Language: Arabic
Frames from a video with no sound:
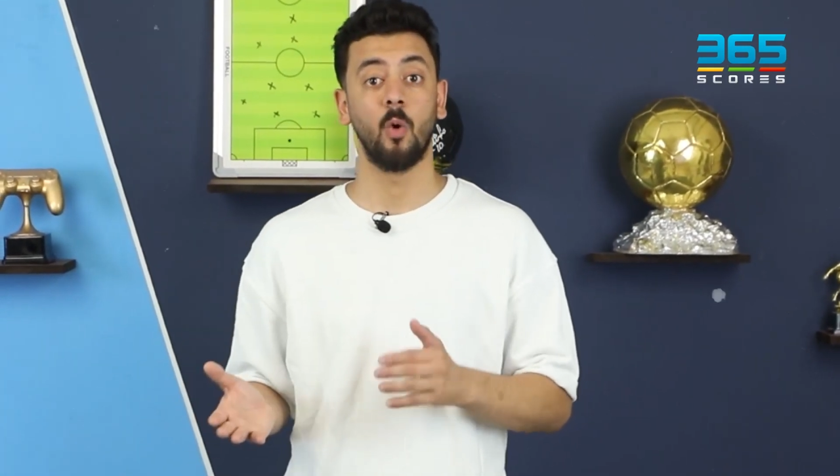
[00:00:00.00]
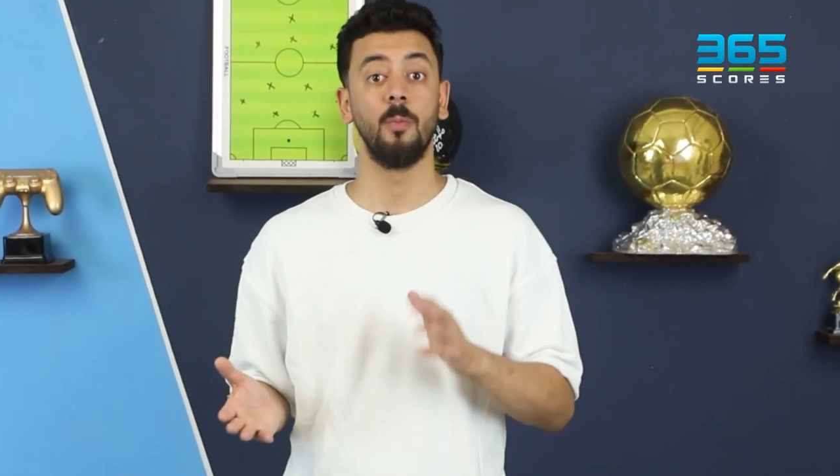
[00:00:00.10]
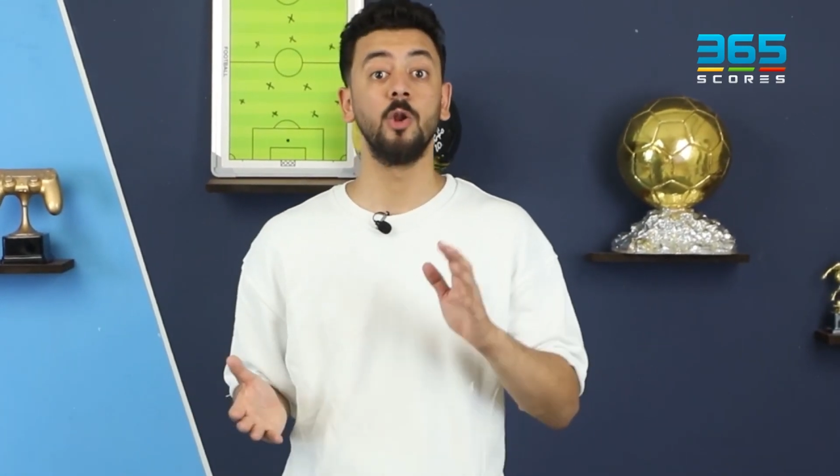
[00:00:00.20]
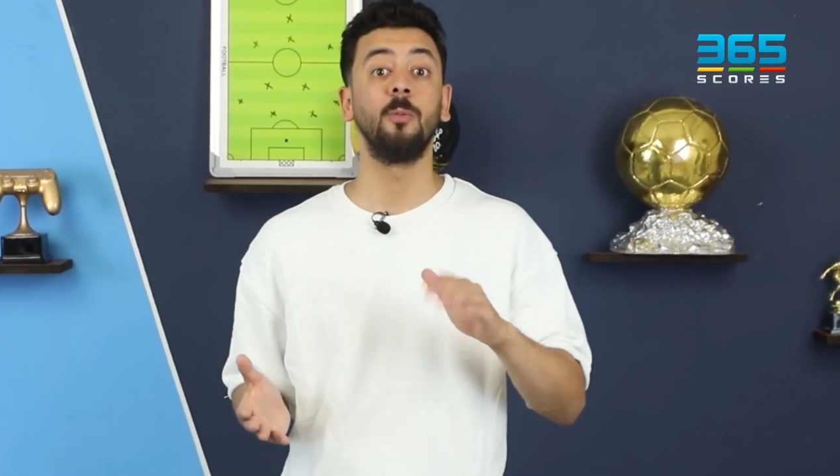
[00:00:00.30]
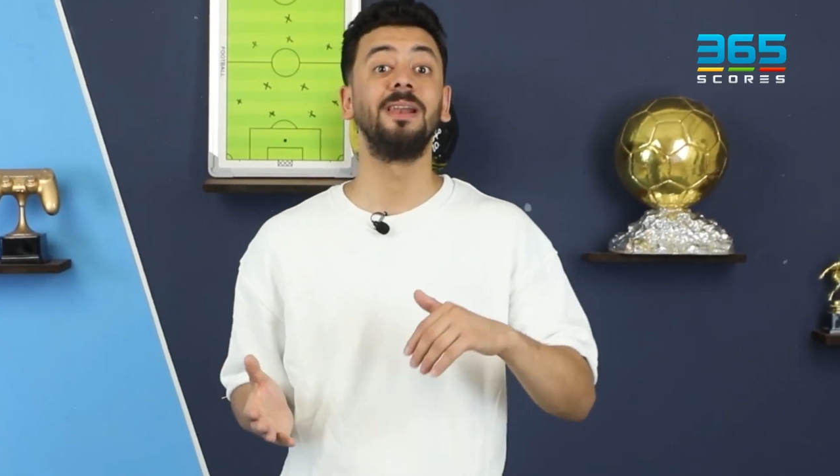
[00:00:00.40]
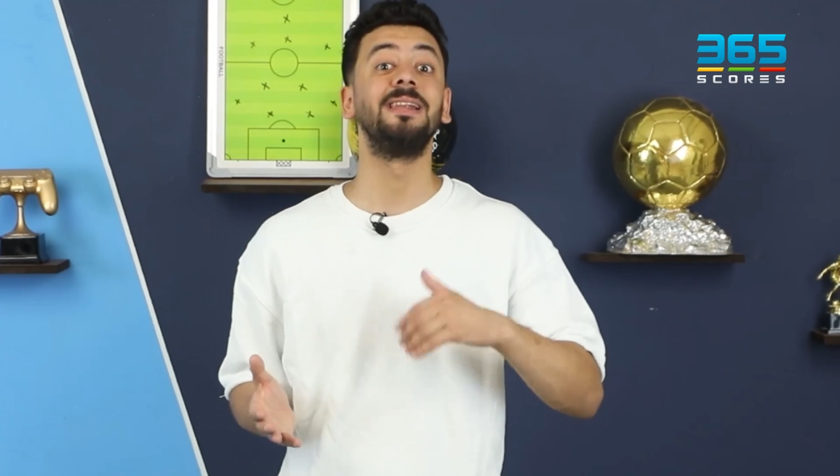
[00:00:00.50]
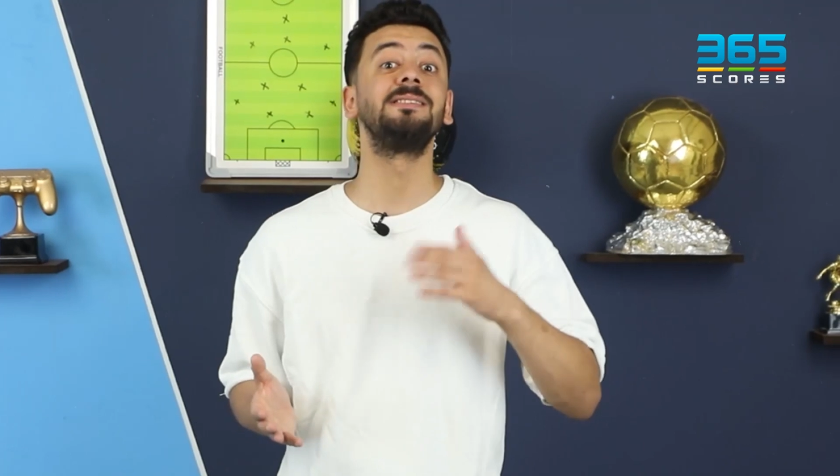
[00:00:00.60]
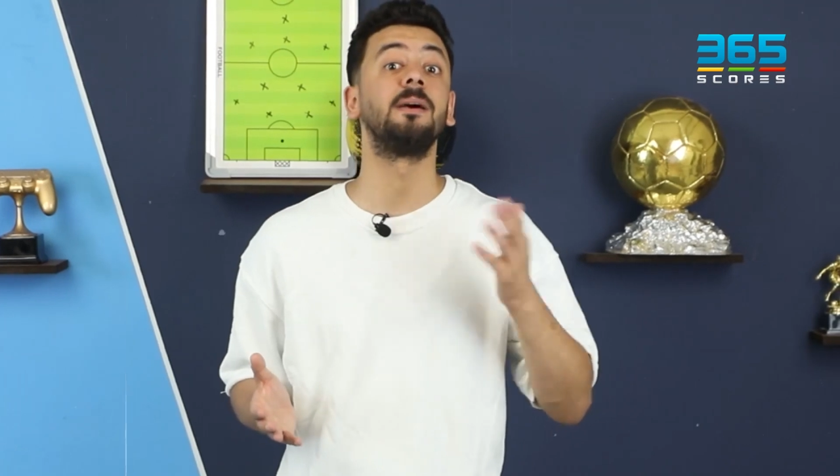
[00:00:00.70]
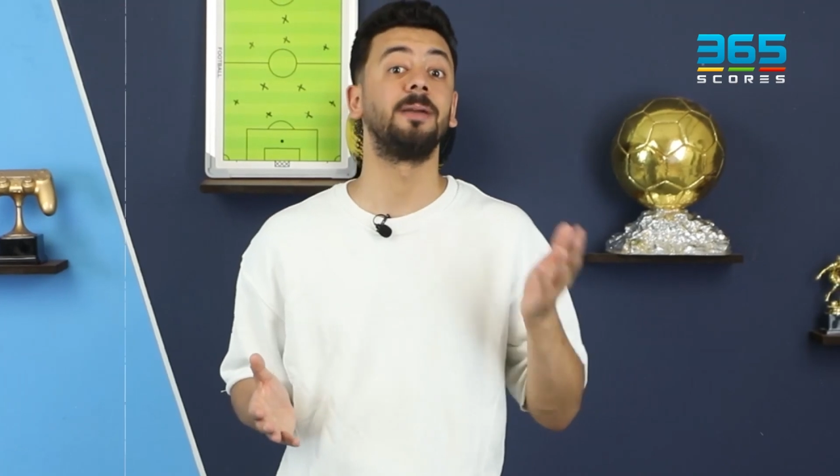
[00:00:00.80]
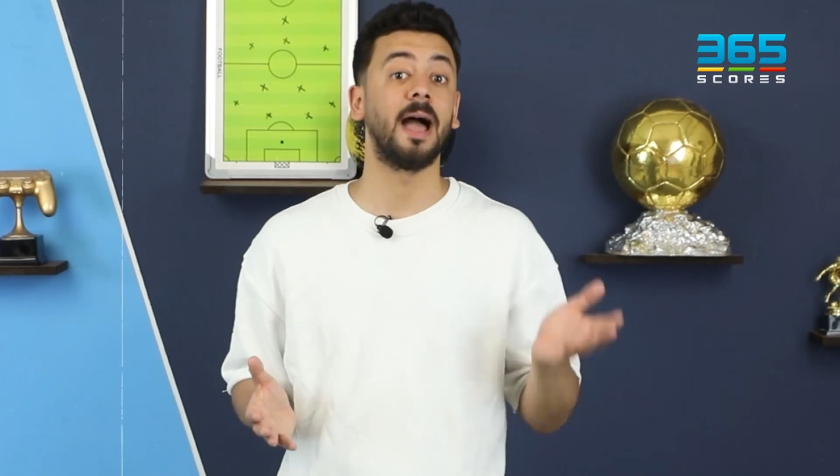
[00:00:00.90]
ومنهم اللي
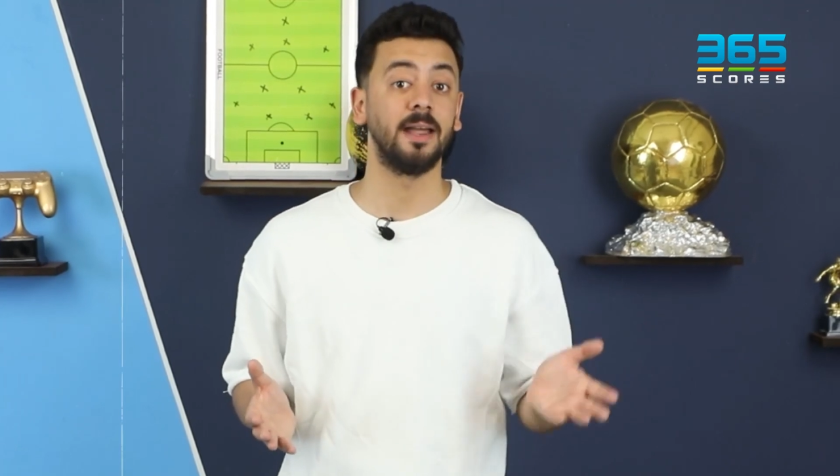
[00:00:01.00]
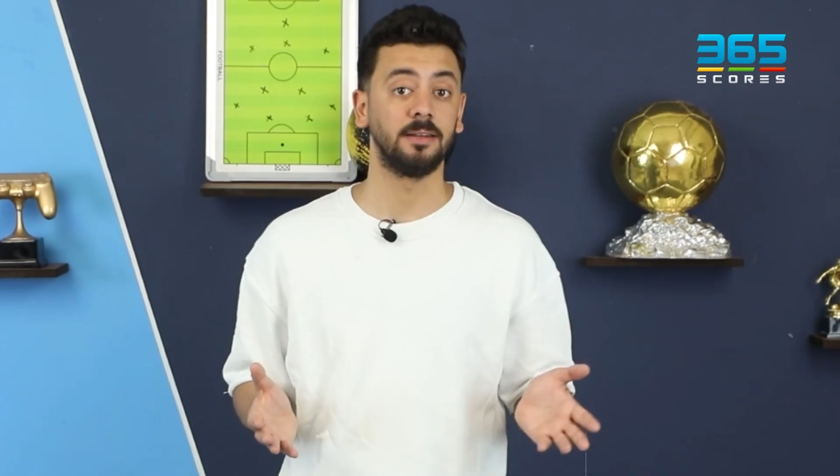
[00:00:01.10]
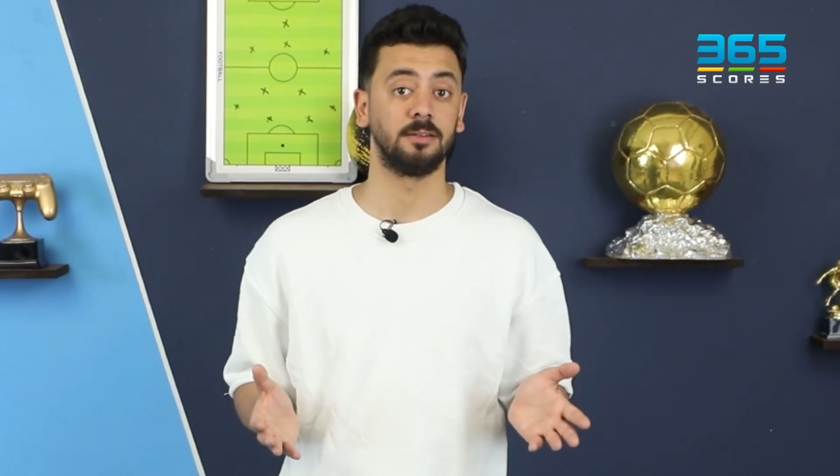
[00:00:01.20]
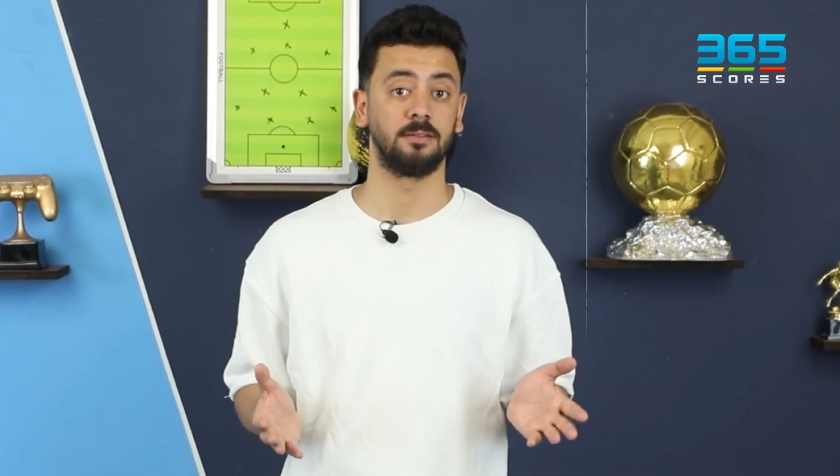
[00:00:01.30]
لسه بيعاني